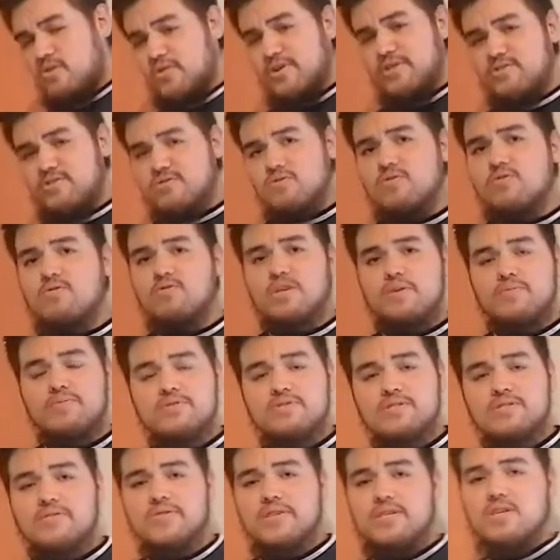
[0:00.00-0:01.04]
por esto
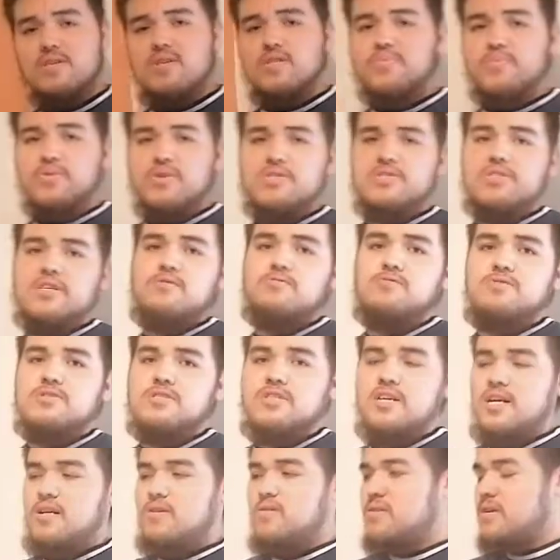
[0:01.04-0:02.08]
concluimos este video. Espero les haya
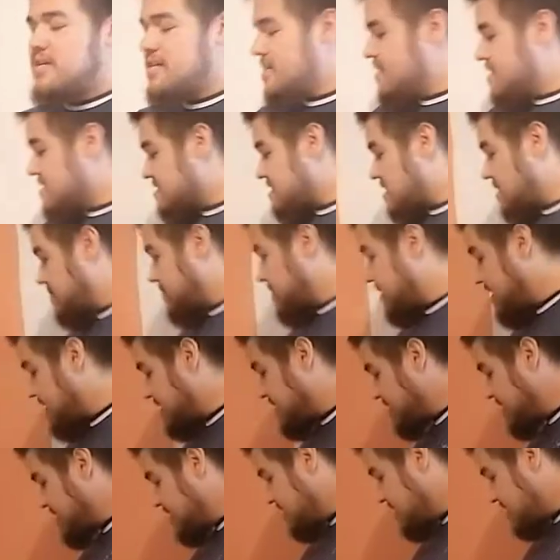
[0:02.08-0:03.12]
gustado.
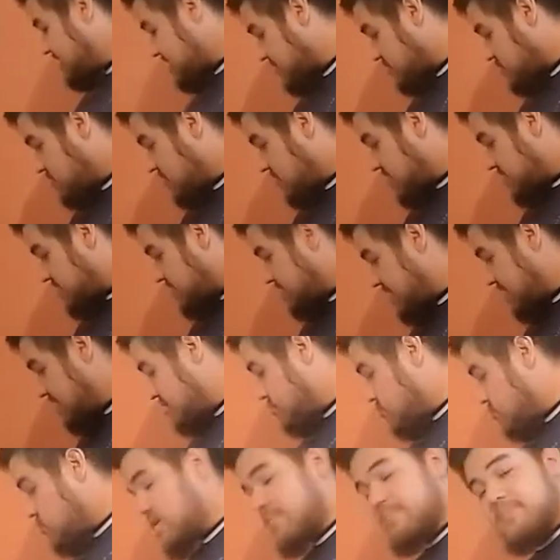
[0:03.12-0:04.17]
También recuerden
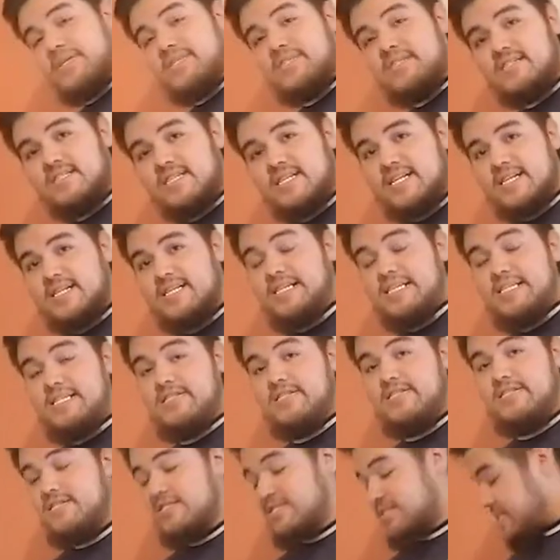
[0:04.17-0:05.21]
el tubo de PTC
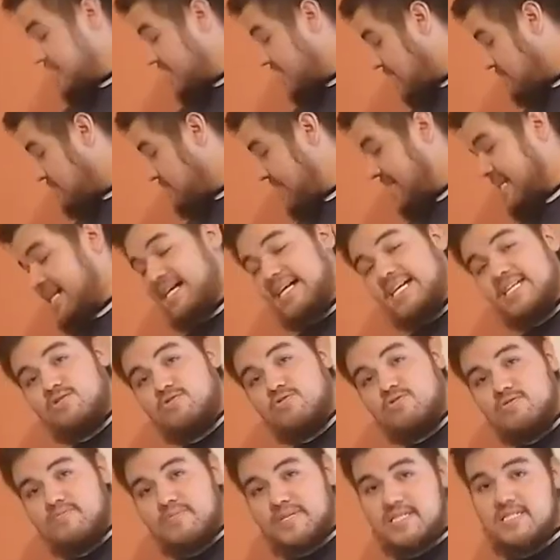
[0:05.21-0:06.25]
se cambia cada
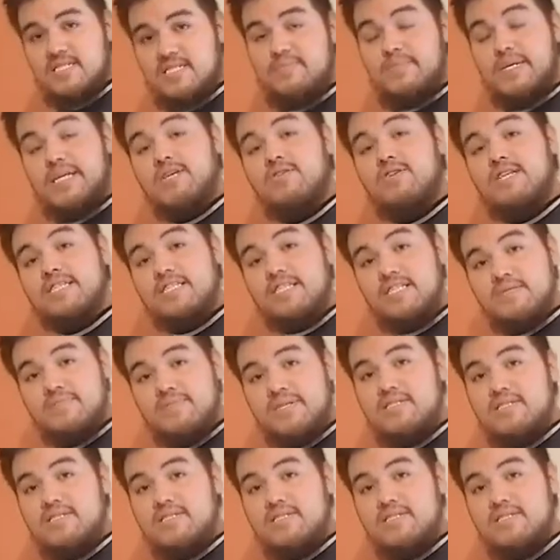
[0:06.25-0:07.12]
dos meses y medio a tres